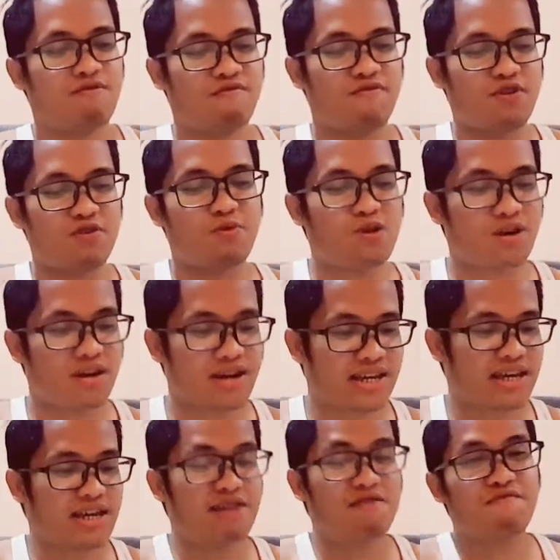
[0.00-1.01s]
For
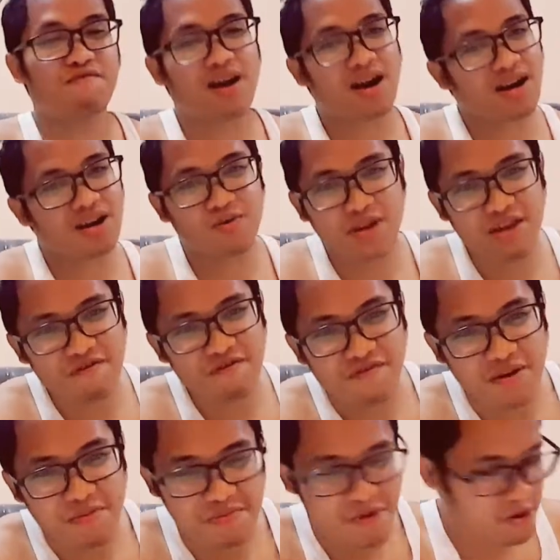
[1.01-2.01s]
working far away
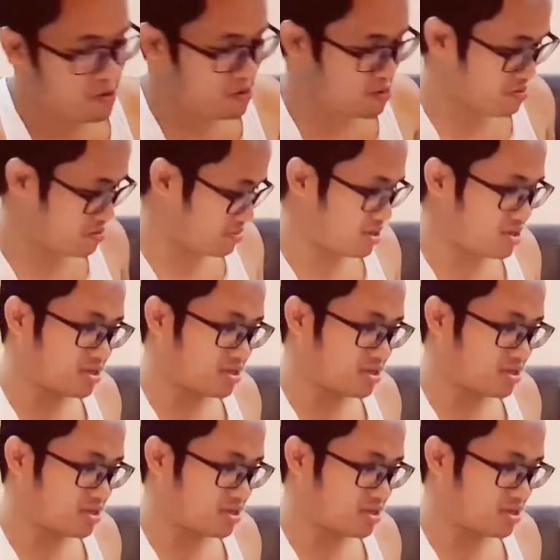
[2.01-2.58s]
from home.